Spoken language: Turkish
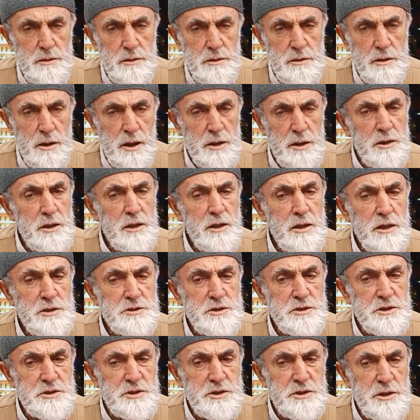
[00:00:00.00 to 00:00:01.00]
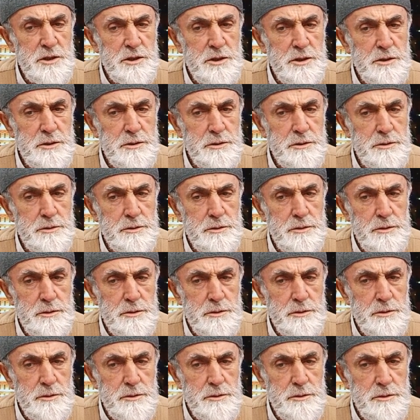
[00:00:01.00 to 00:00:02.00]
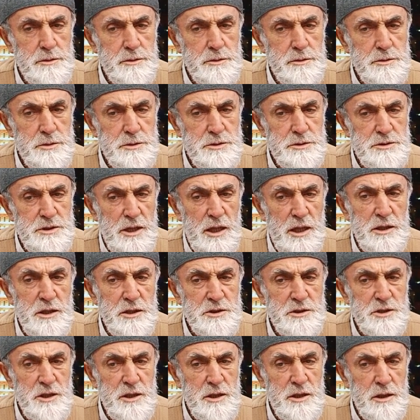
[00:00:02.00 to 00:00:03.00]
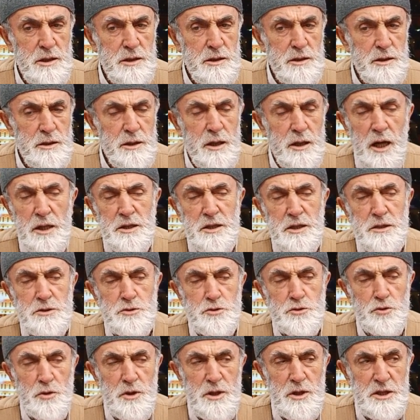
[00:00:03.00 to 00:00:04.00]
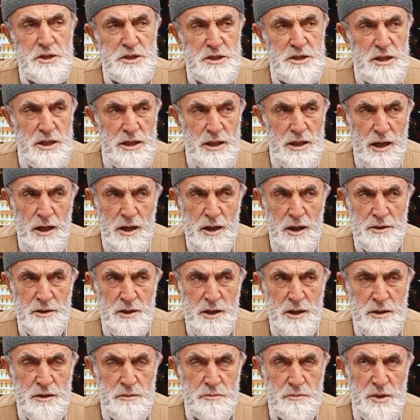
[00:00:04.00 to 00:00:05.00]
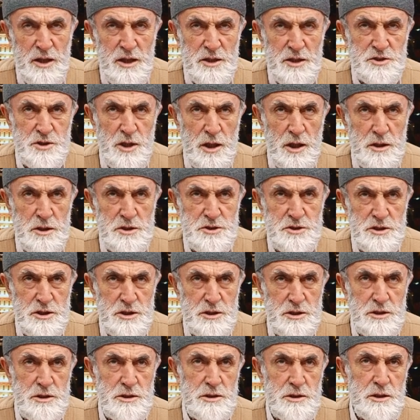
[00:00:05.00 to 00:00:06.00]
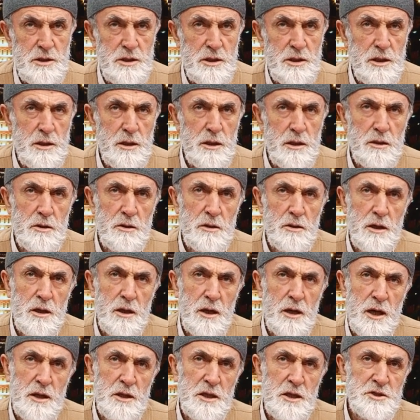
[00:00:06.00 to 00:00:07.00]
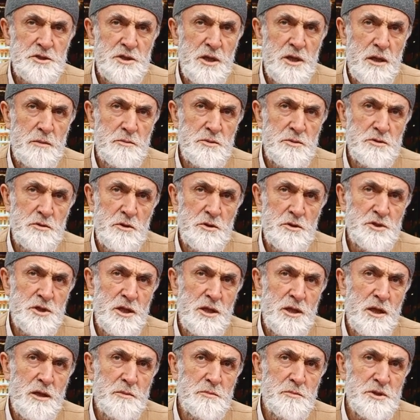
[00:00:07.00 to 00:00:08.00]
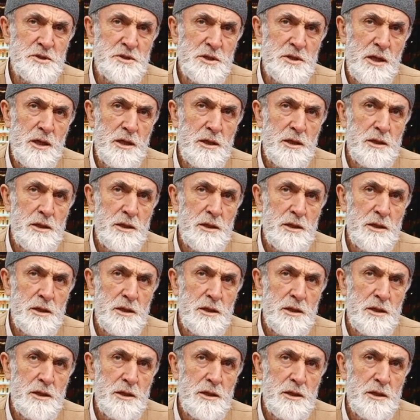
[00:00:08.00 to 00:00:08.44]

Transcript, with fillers: Kadir Gecesi sadece Kadir Suresi ile anlatmaya çalışır kardeşlerimiz, hocalarımız da